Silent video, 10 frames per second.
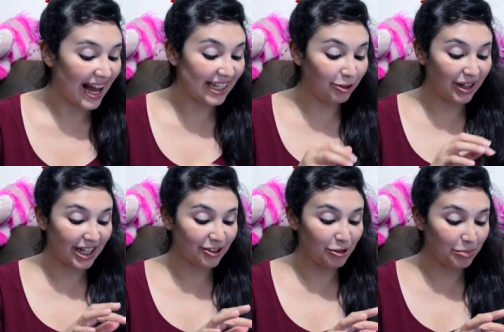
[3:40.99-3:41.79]
Ahí lo
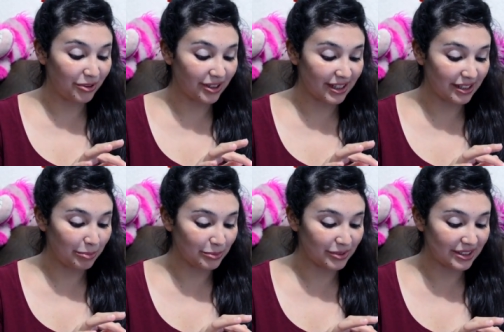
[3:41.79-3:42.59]
agarró el poder de
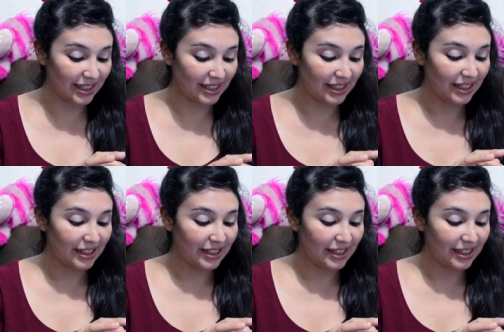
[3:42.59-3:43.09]
Rapunzel